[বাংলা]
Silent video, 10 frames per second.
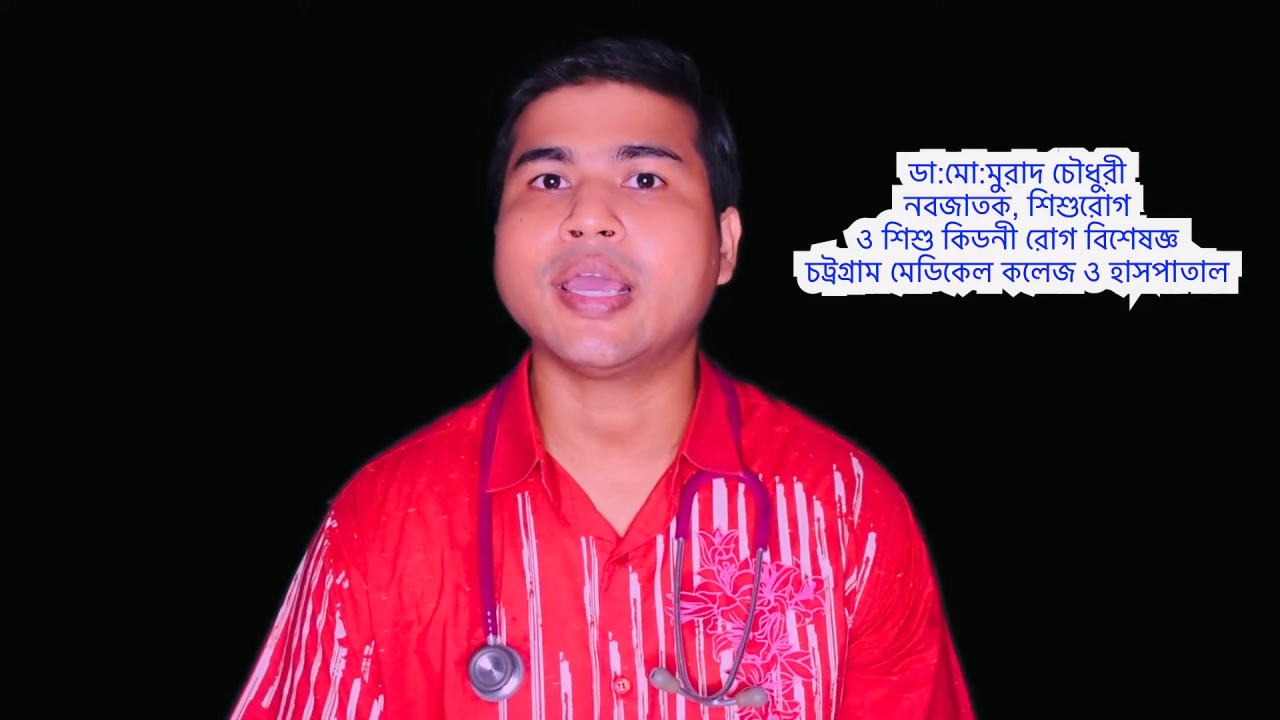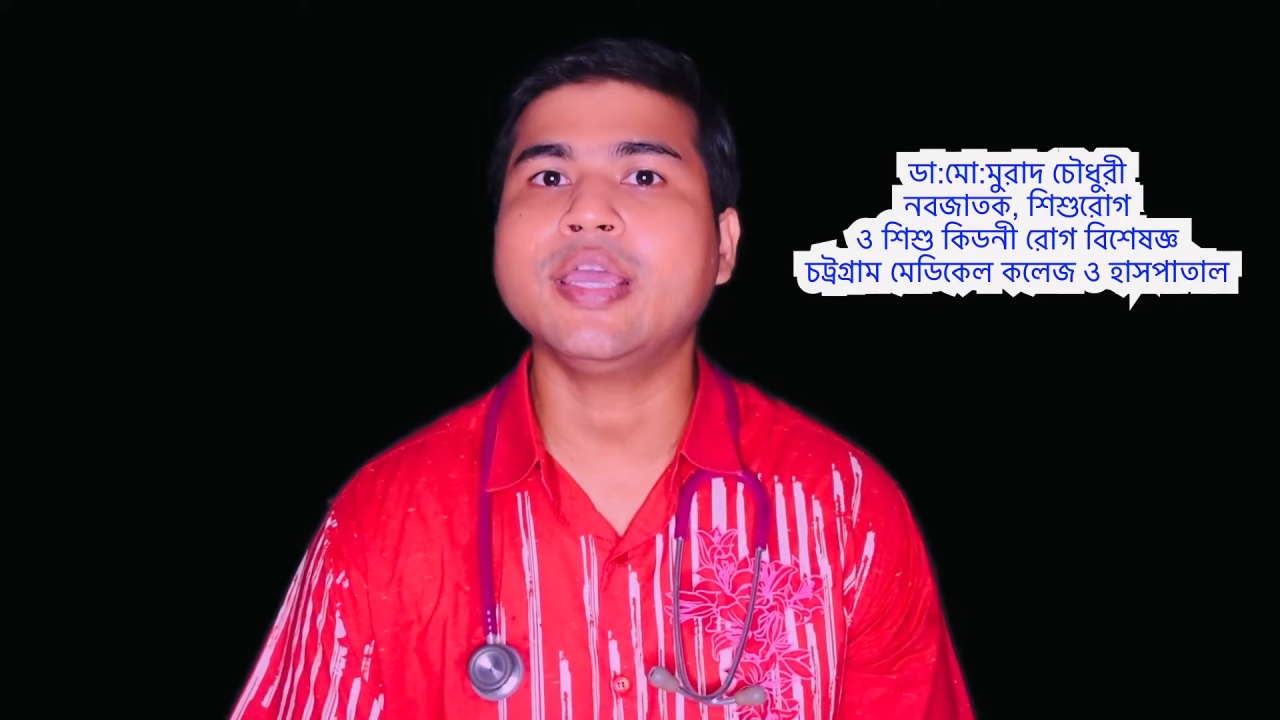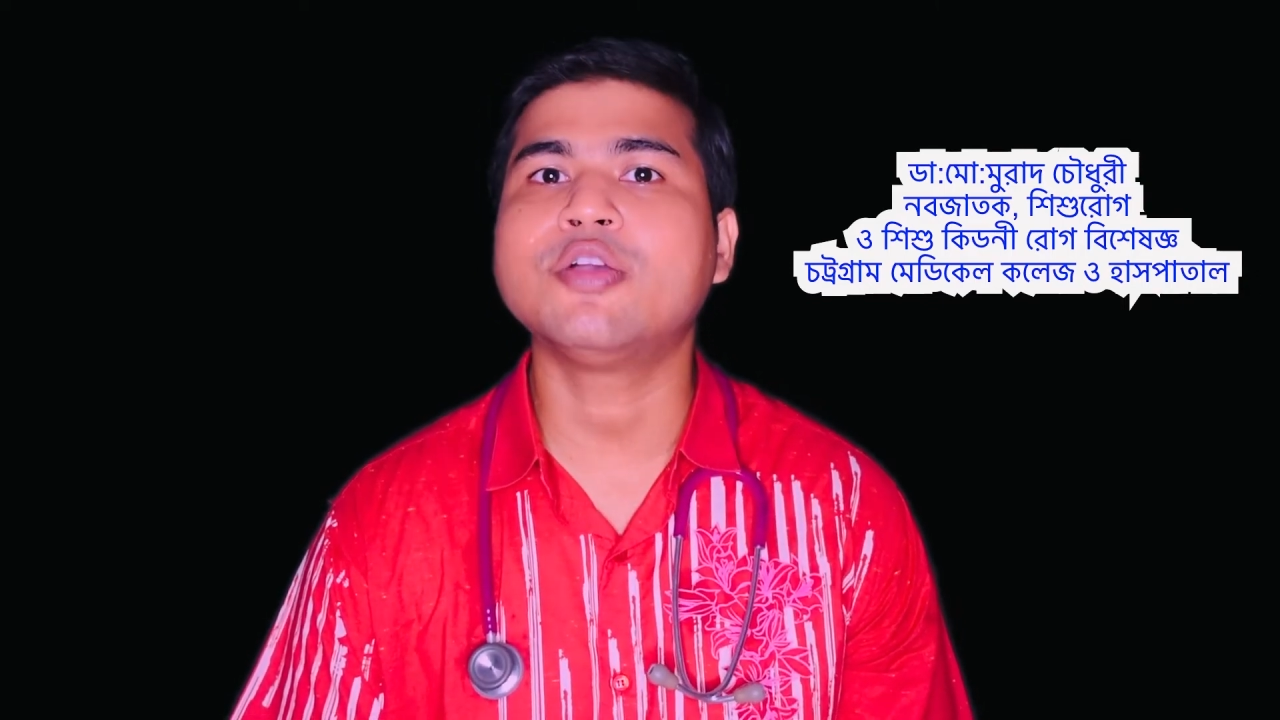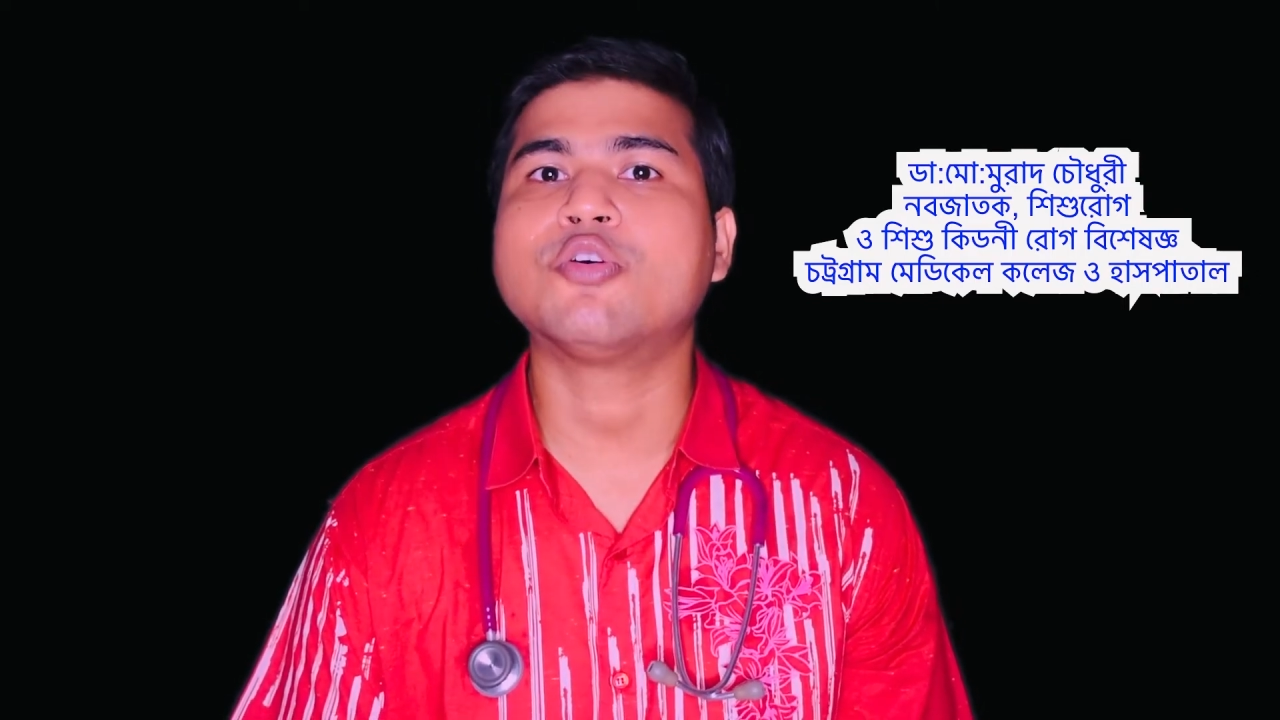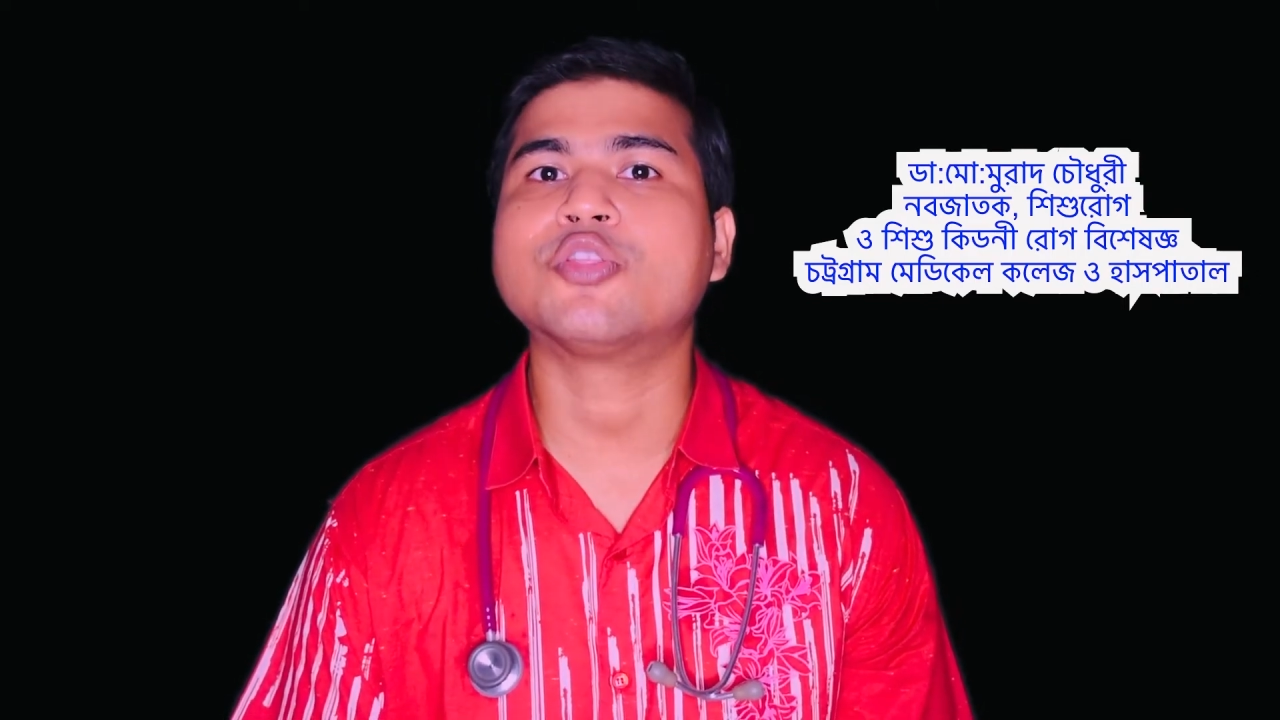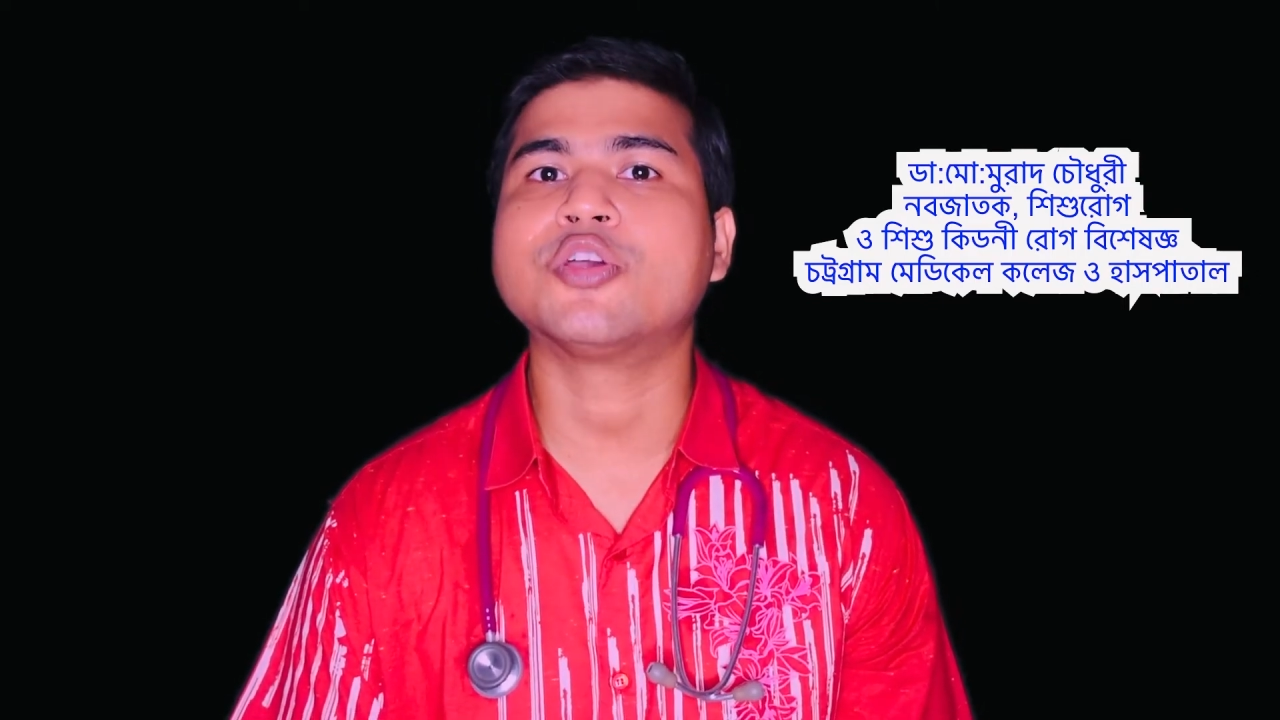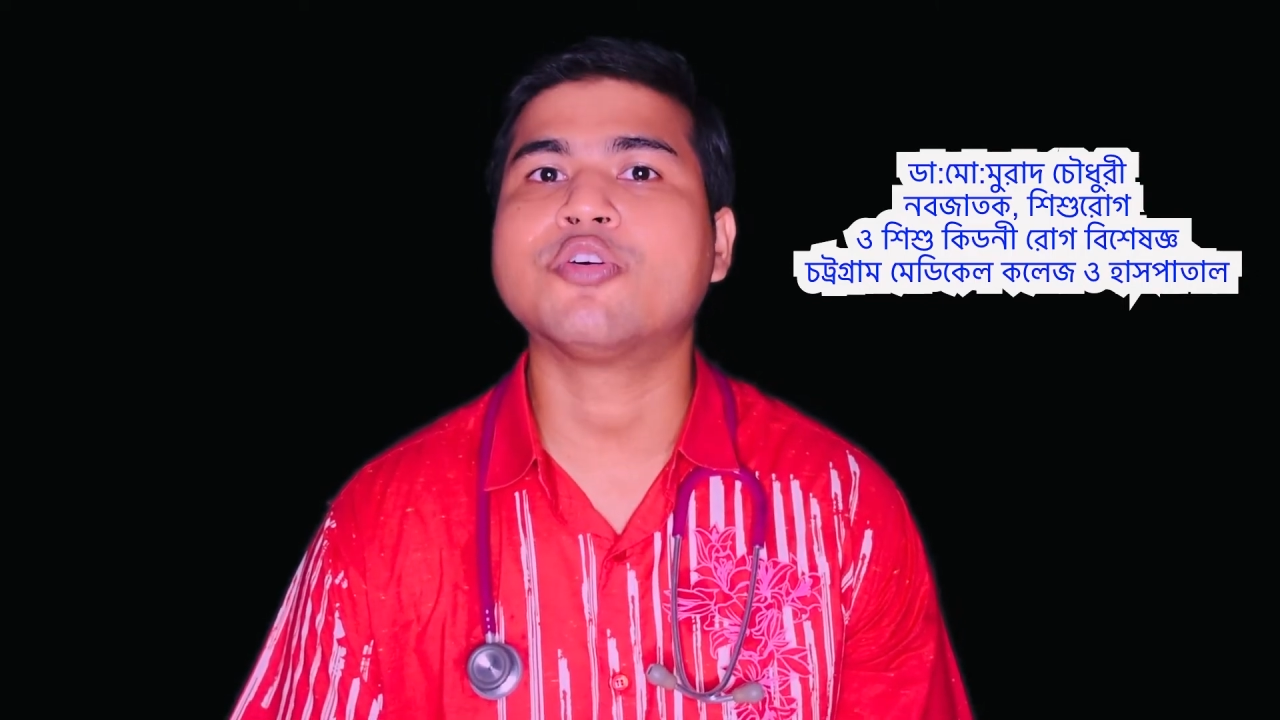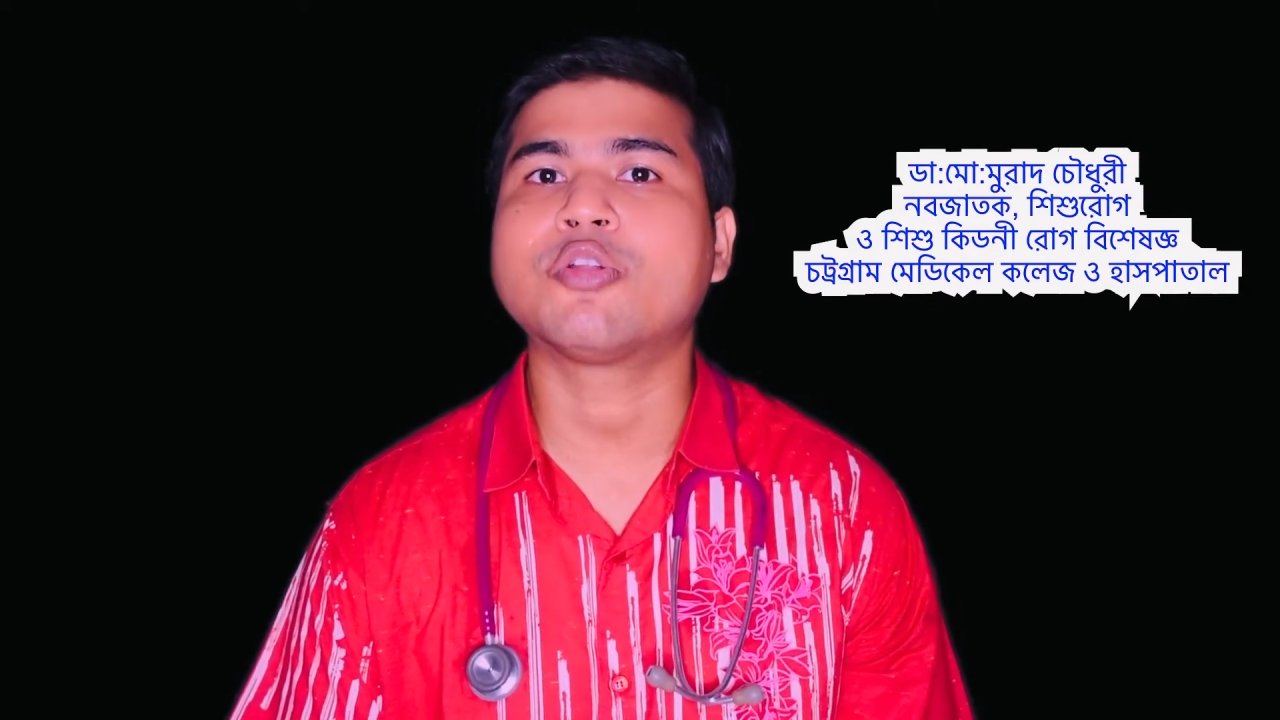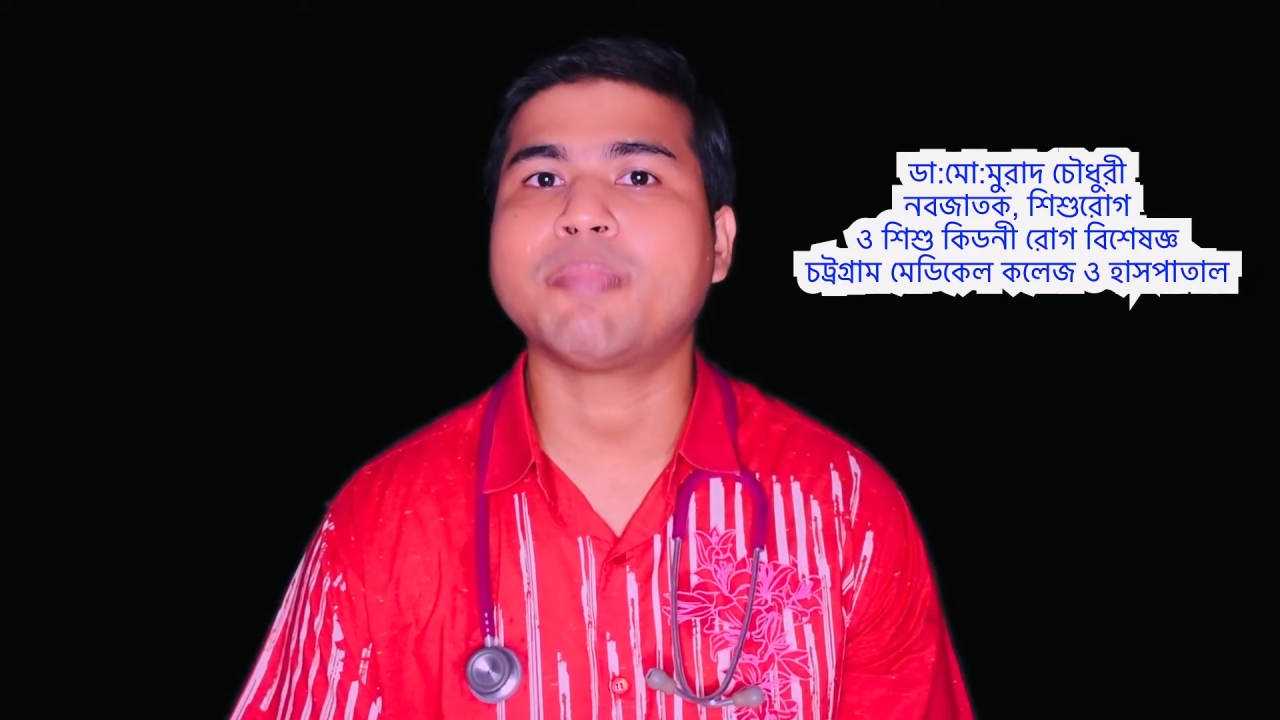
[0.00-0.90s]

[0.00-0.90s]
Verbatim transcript: এই ক্ষতিকর